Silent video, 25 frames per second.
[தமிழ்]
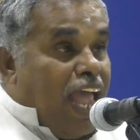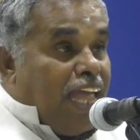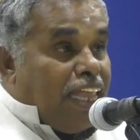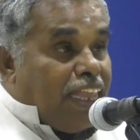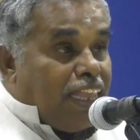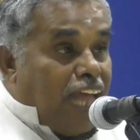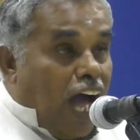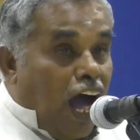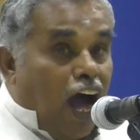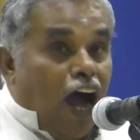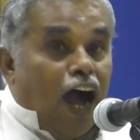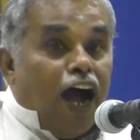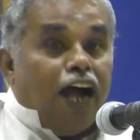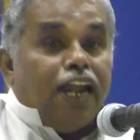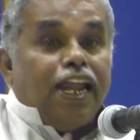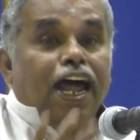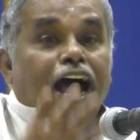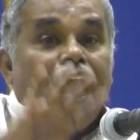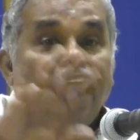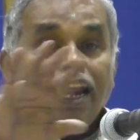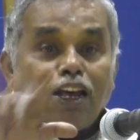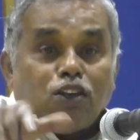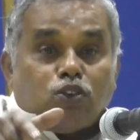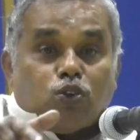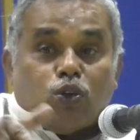இந்த
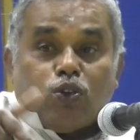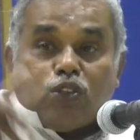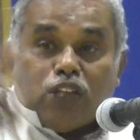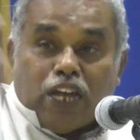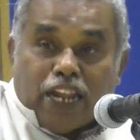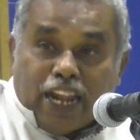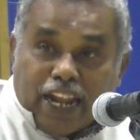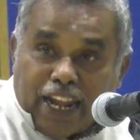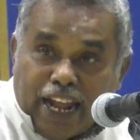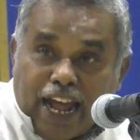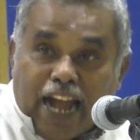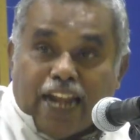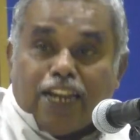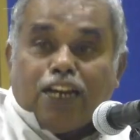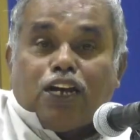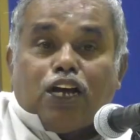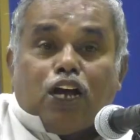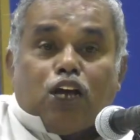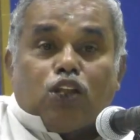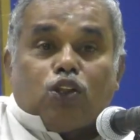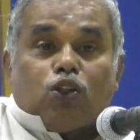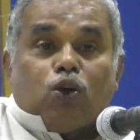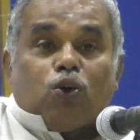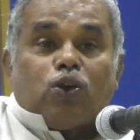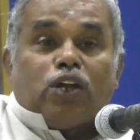ஆளாள சுந்தரரை
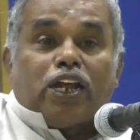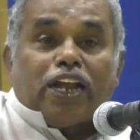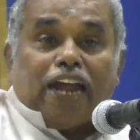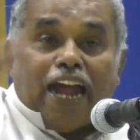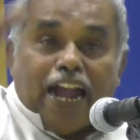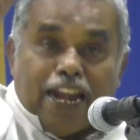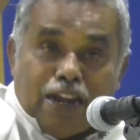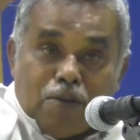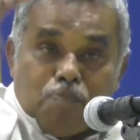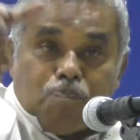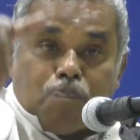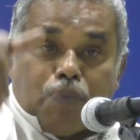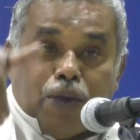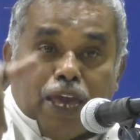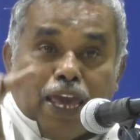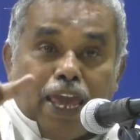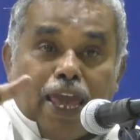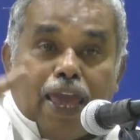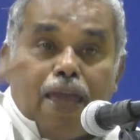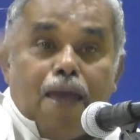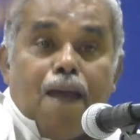அணுக்க தொண்டரை அனுப்பி